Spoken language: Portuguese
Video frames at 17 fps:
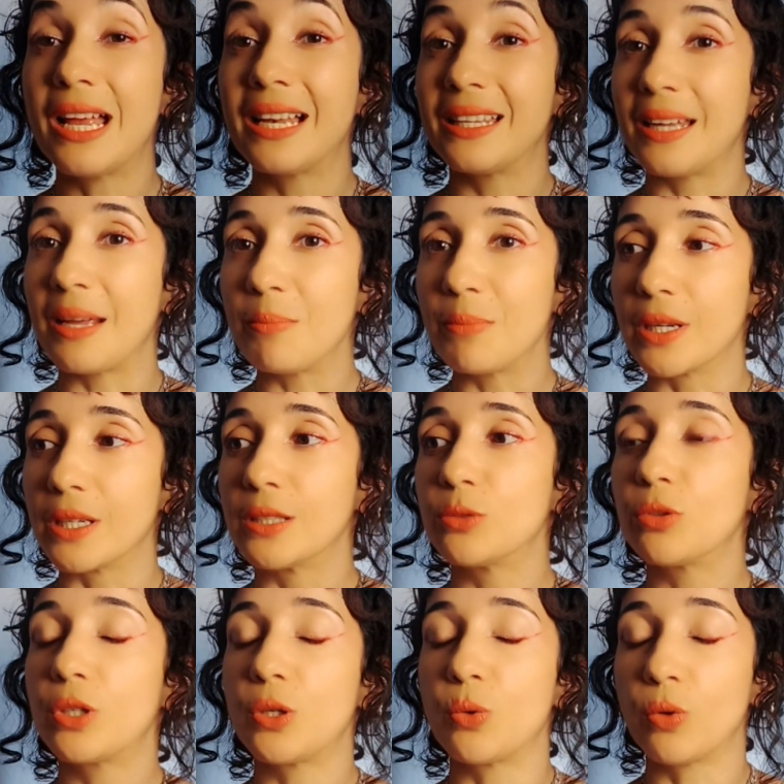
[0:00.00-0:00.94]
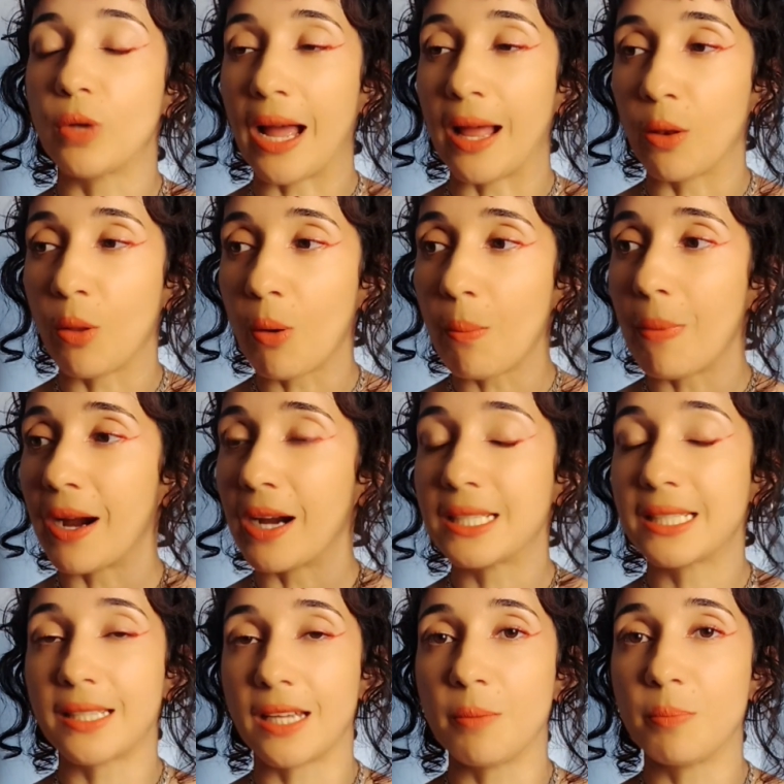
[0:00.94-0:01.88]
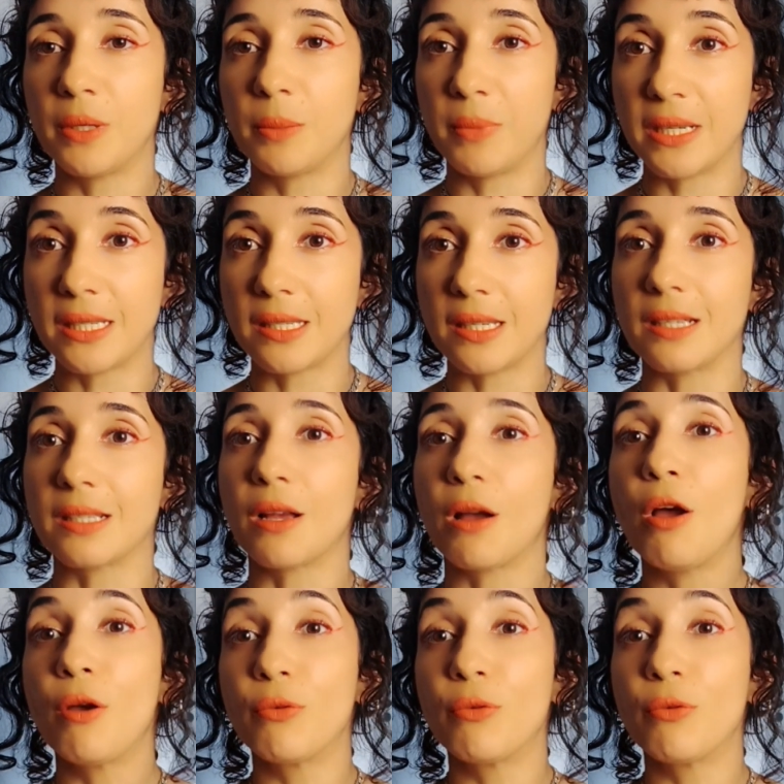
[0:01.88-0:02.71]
lembrando que a lombar sempre precisa